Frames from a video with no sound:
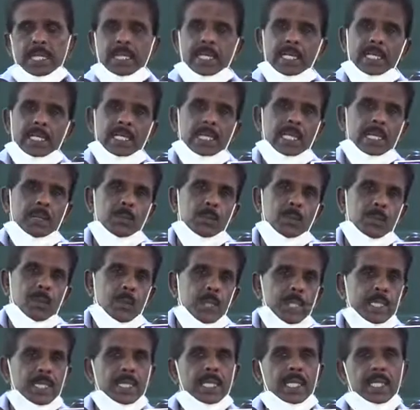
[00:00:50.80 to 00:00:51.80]
தங்களால்
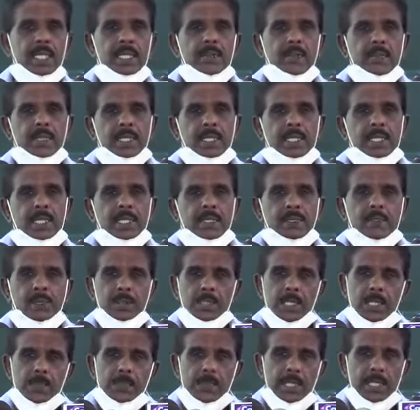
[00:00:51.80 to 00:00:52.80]
முடிந்த அளவுக்கு
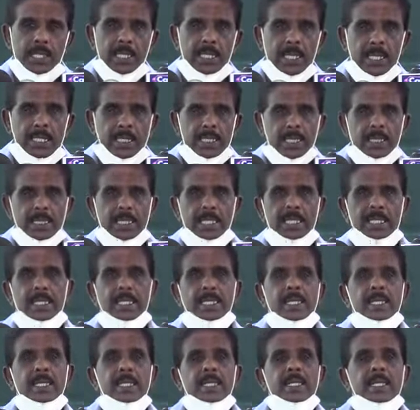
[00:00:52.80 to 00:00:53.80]
கொஞ்சம் என்றாலும்
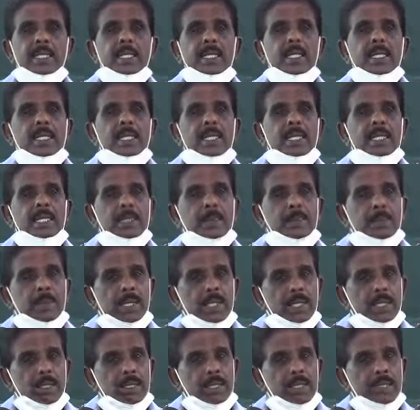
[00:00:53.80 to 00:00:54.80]
சரி எங்களுக்கு
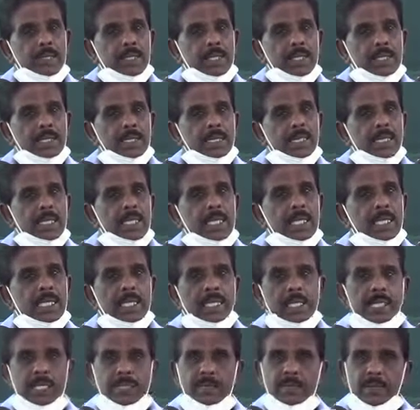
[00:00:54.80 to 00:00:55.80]
பண உதவி தந்தால்
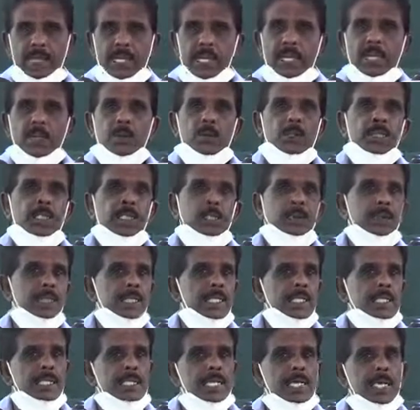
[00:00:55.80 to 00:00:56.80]
எங்களோட வேலை கொஞ்சம்
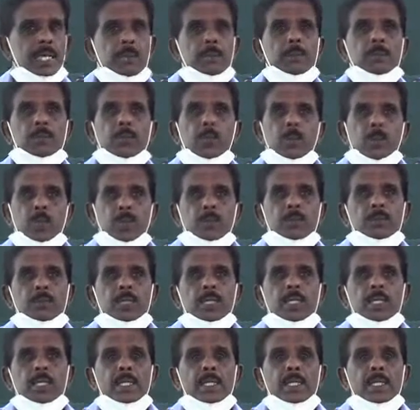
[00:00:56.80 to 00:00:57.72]
ஈஸியாக போகும்